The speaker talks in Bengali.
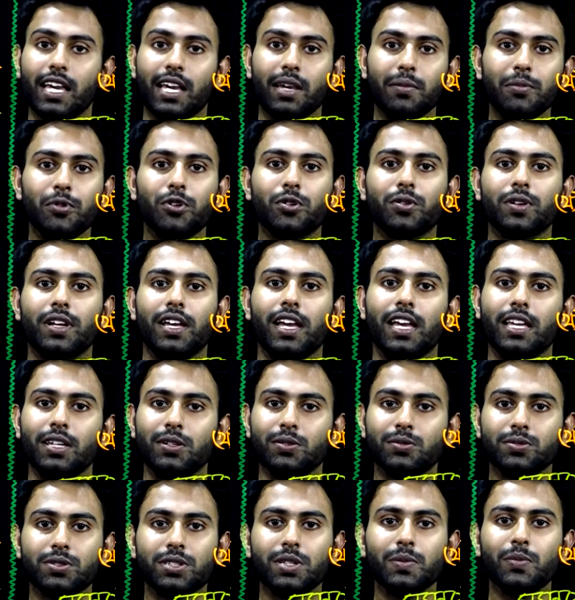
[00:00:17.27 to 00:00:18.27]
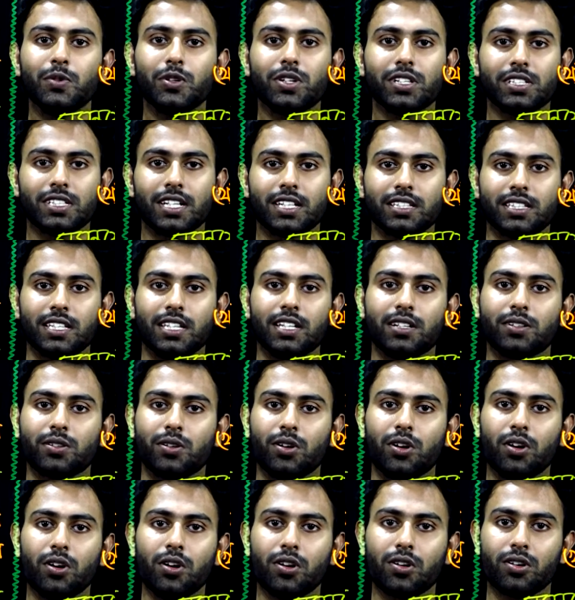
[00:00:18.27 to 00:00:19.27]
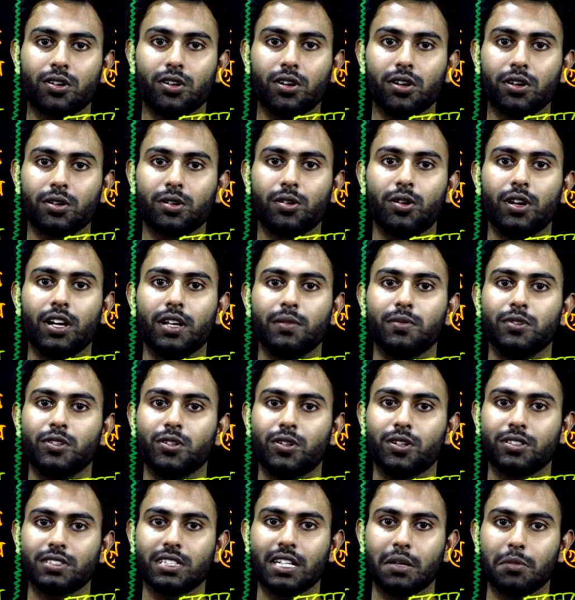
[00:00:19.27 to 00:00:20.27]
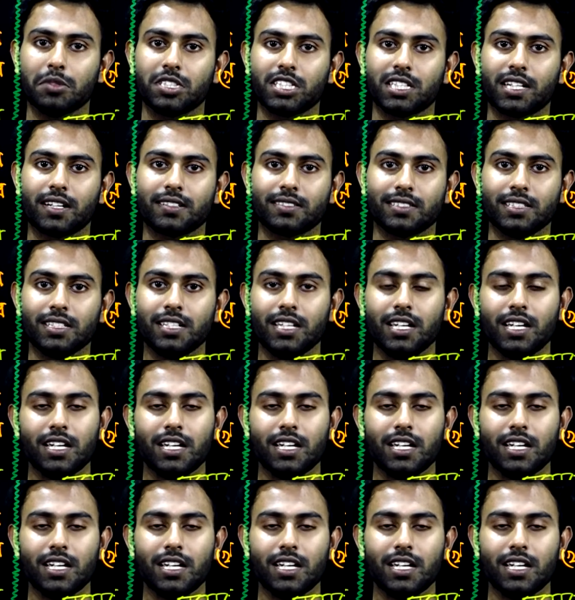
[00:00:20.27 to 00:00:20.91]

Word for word: এবং এই উদ্দীপকের সাথে ক খ গ এবং ঘতে আমাদের কাছে